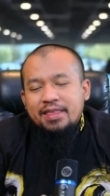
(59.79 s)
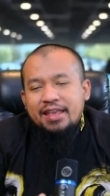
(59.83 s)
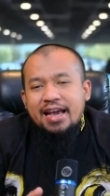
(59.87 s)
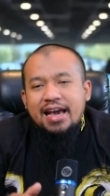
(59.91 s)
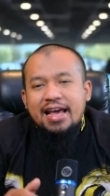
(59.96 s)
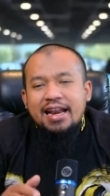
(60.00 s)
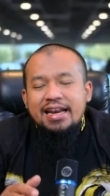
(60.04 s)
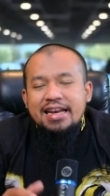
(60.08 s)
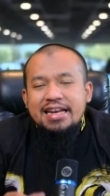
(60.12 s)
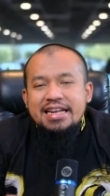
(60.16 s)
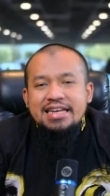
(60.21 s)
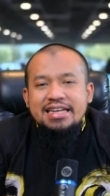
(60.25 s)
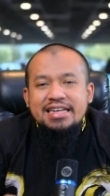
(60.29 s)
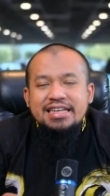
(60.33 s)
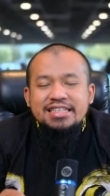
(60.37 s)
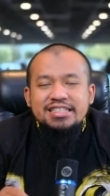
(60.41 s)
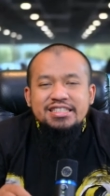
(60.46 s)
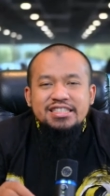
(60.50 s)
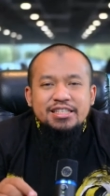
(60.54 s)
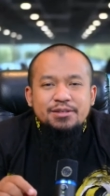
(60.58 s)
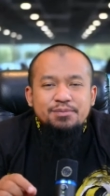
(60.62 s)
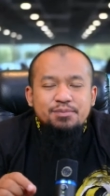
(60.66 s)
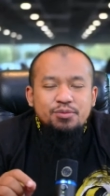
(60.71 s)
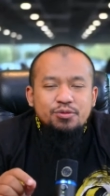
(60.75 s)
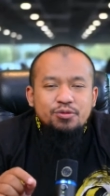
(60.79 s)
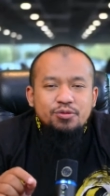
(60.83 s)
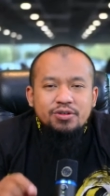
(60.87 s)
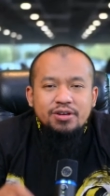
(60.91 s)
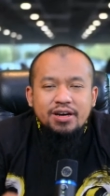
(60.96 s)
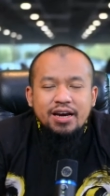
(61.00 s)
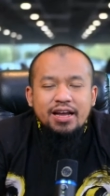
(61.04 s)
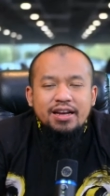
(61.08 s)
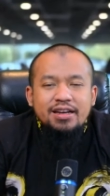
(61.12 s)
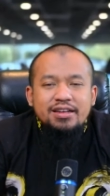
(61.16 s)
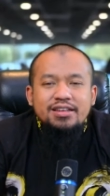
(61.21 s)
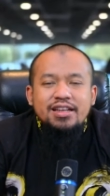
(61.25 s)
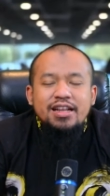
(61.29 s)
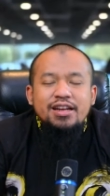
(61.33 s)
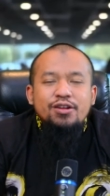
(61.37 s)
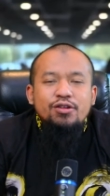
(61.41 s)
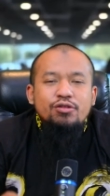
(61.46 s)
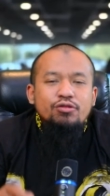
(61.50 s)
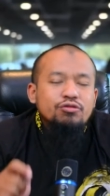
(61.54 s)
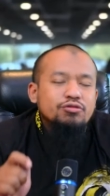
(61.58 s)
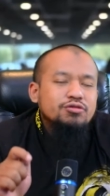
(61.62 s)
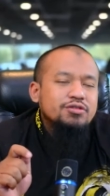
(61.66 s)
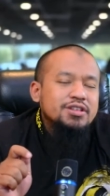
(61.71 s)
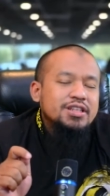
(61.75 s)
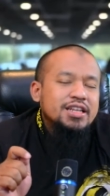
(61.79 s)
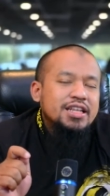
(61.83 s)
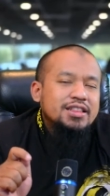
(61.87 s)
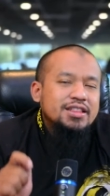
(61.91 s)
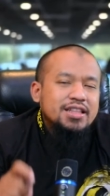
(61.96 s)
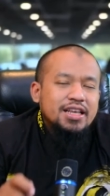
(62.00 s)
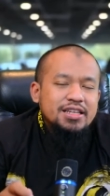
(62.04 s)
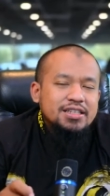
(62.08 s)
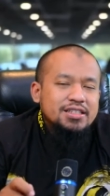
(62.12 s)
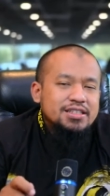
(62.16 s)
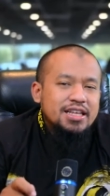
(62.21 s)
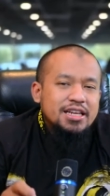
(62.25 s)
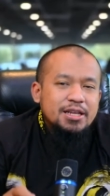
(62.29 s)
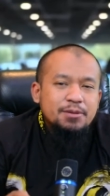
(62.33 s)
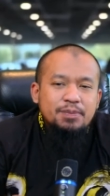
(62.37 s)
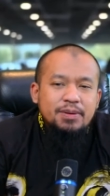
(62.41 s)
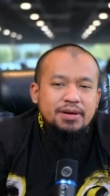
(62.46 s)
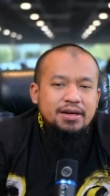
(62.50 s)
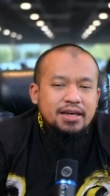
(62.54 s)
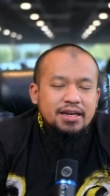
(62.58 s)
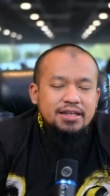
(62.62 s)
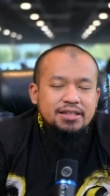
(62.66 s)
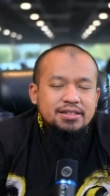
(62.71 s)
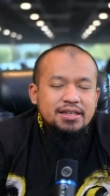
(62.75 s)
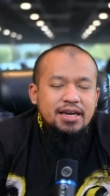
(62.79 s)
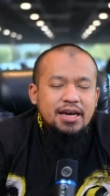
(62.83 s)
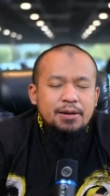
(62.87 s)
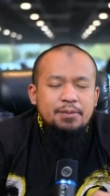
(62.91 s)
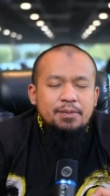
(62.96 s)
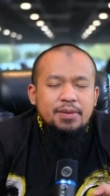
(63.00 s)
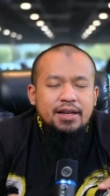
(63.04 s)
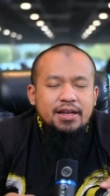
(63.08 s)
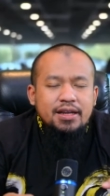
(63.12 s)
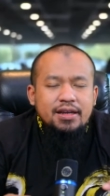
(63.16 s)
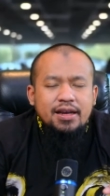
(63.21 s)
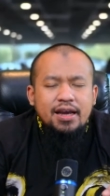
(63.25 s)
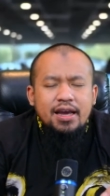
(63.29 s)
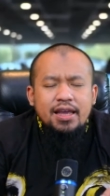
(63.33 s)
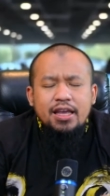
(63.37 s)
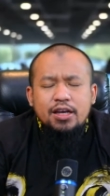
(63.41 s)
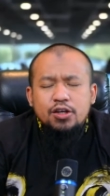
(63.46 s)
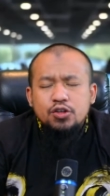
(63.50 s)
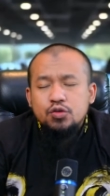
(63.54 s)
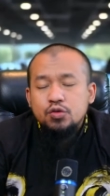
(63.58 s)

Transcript: karena kesibukan dan rutinitas dari pekerjaan mereka yang